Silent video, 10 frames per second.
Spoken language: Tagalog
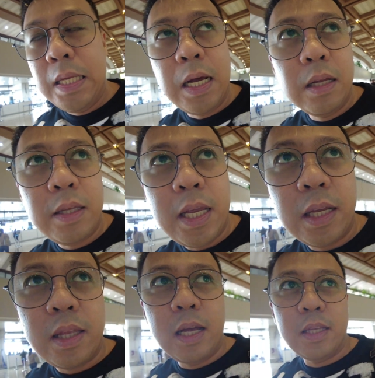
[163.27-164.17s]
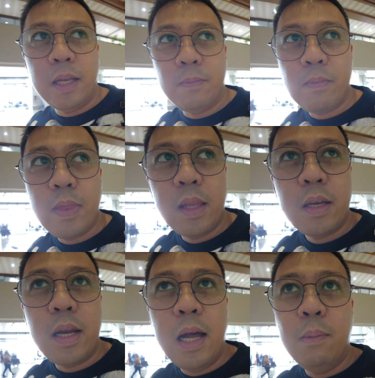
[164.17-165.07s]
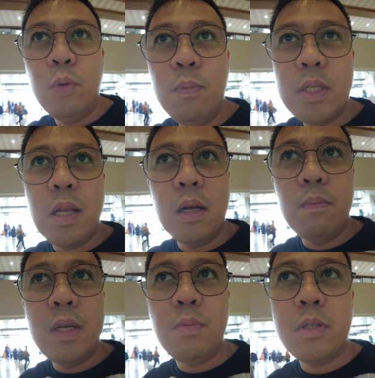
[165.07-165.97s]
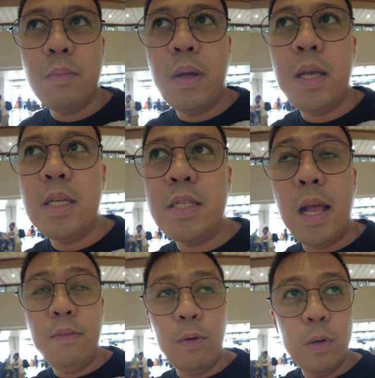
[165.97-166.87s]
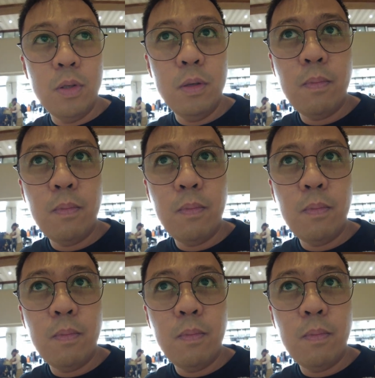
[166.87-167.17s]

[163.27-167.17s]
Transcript: ng ticket natin, um, doon mismo lang mismo sa may cellphone